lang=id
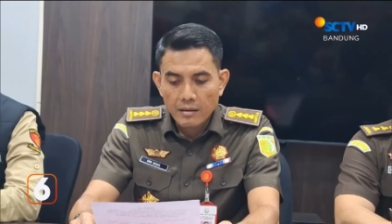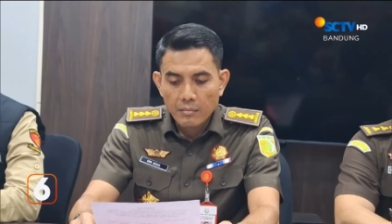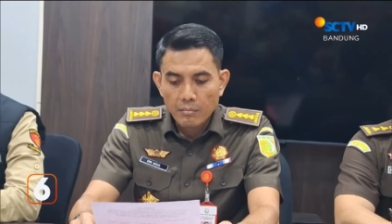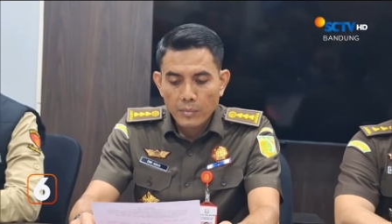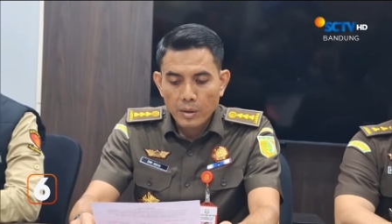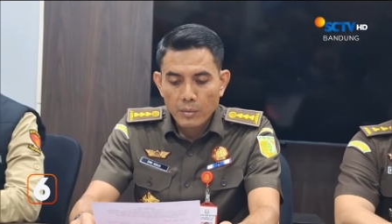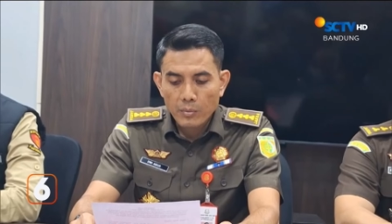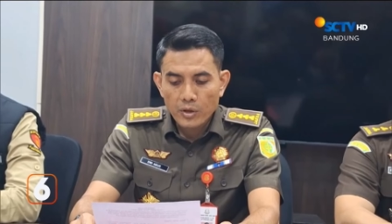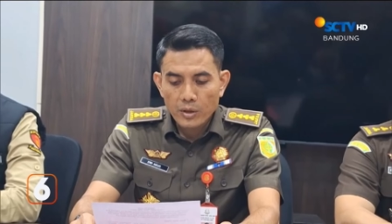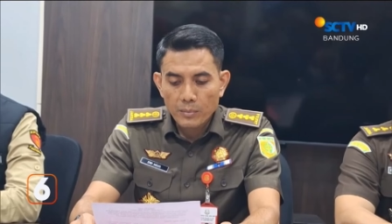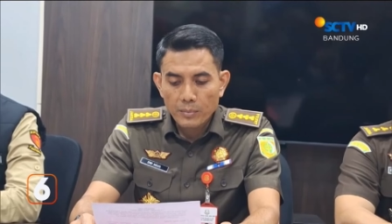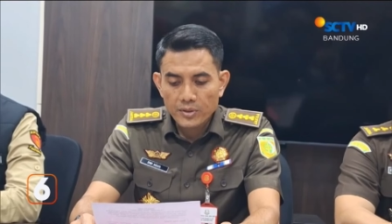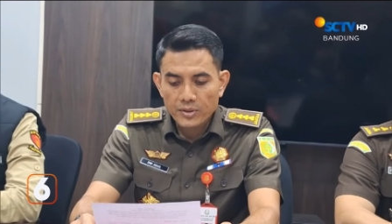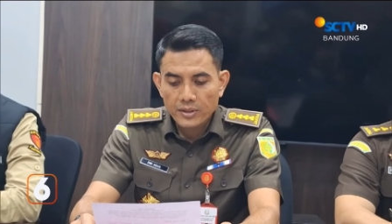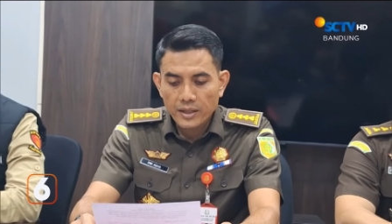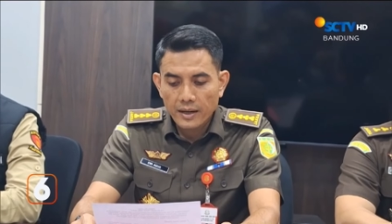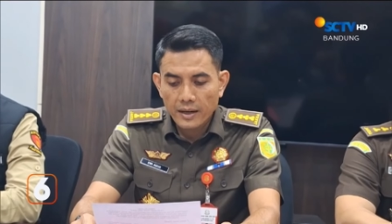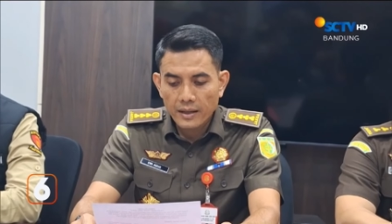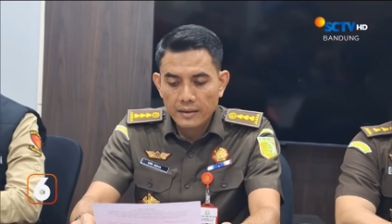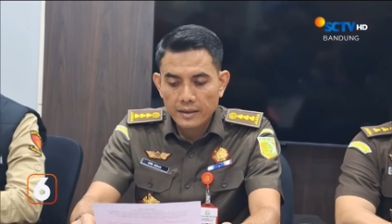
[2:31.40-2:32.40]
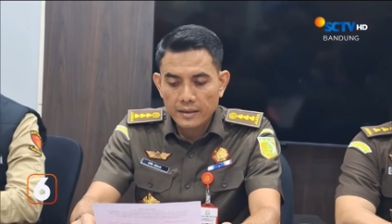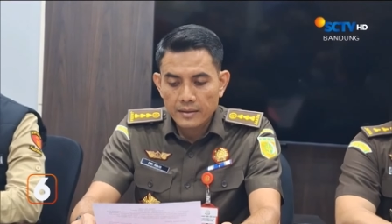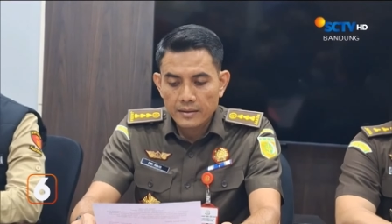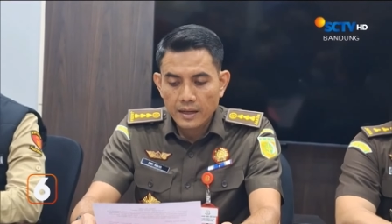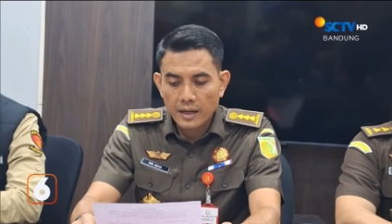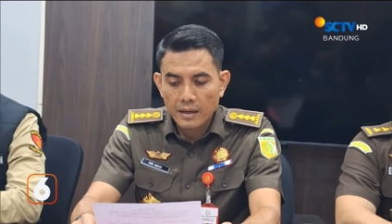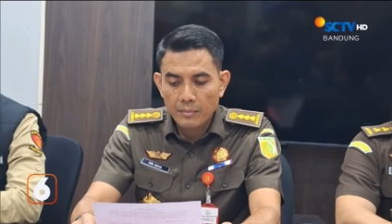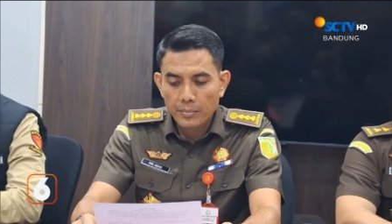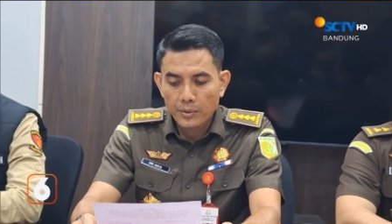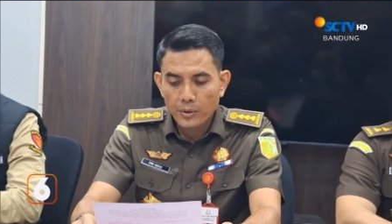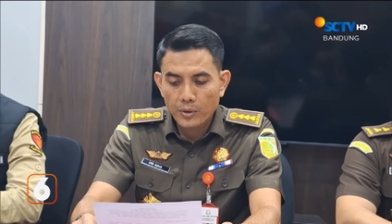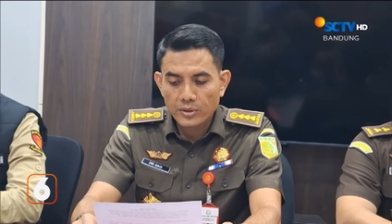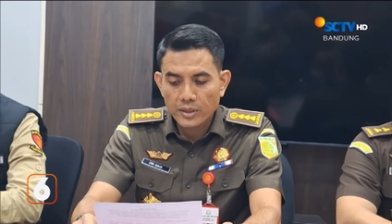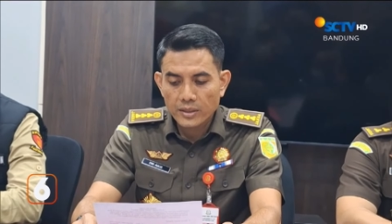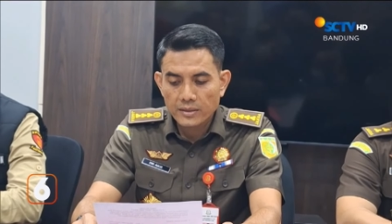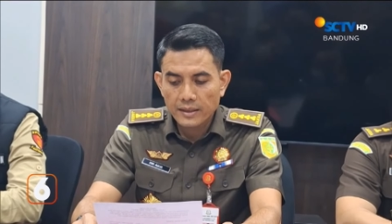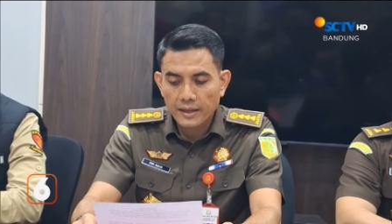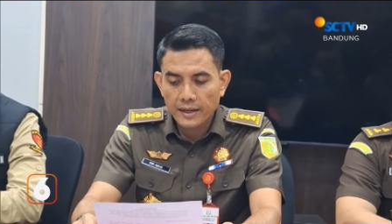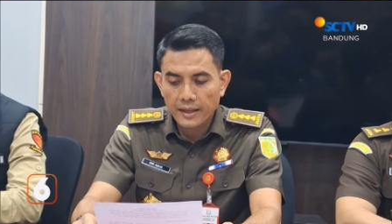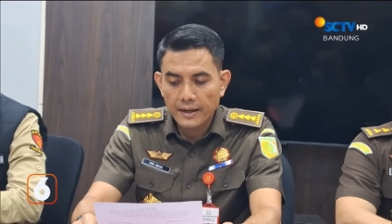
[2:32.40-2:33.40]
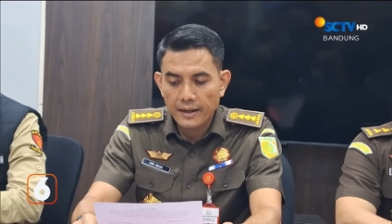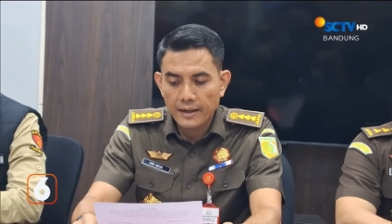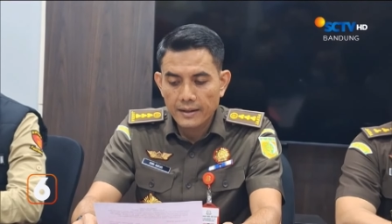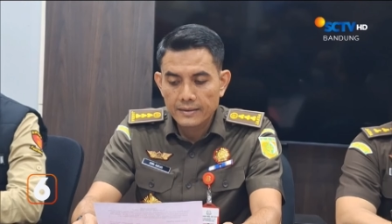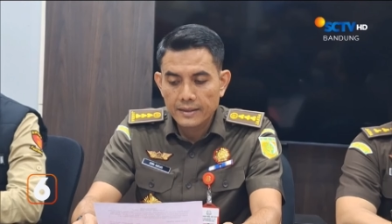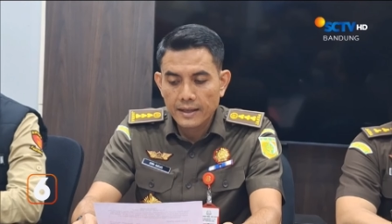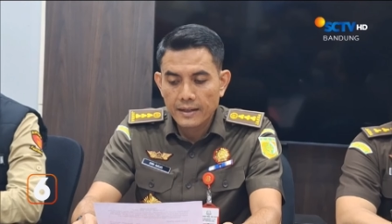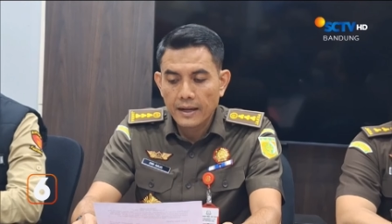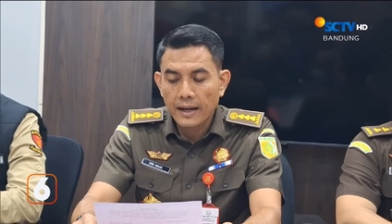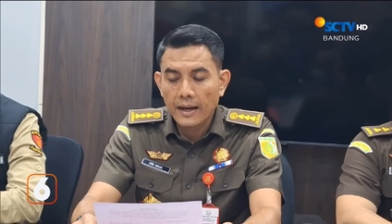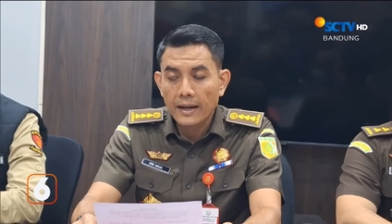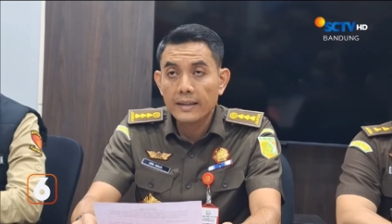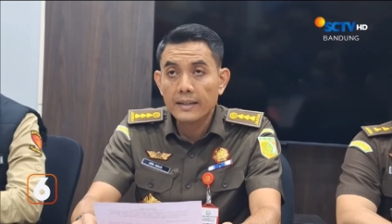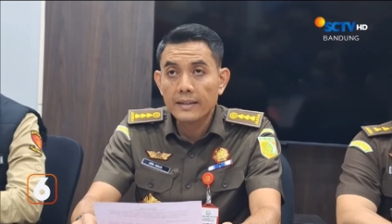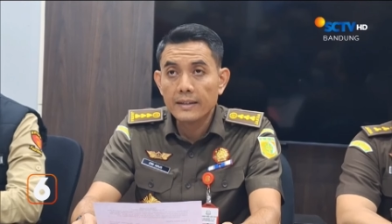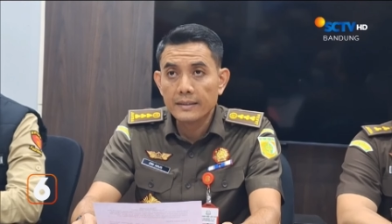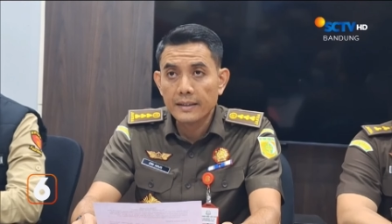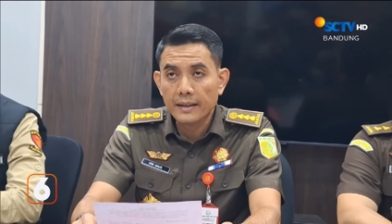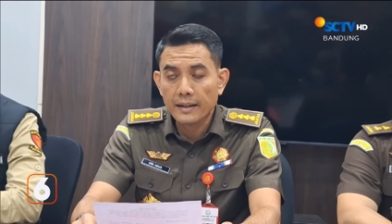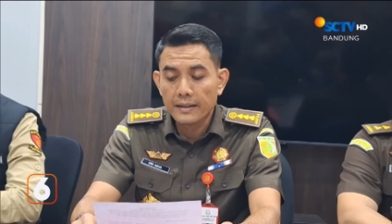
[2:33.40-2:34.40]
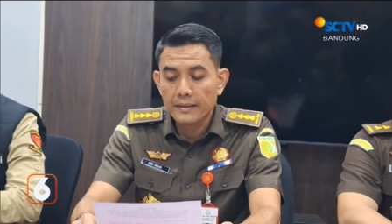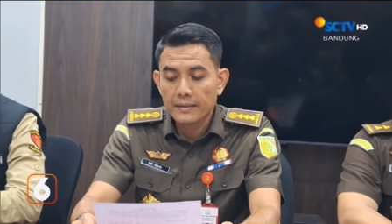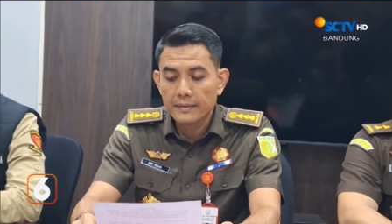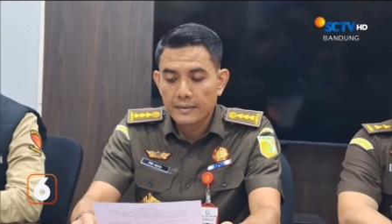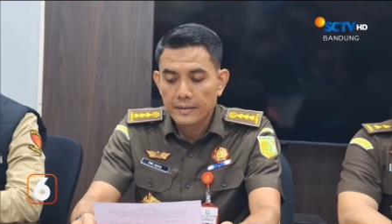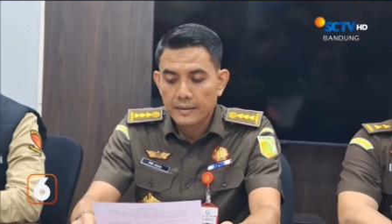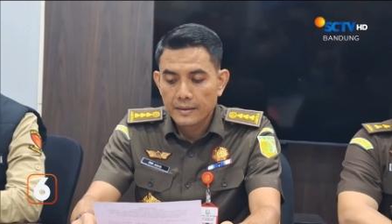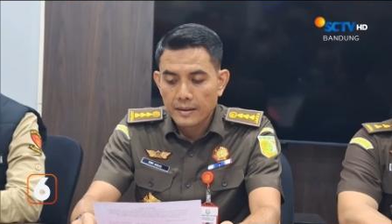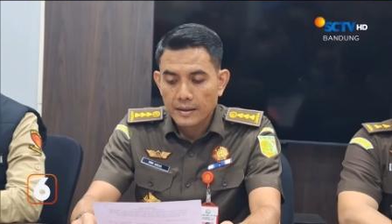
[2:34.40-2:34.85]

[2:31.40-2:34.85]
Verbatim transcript: memenuhi persyaratan dalam proses lelang dan akhirnya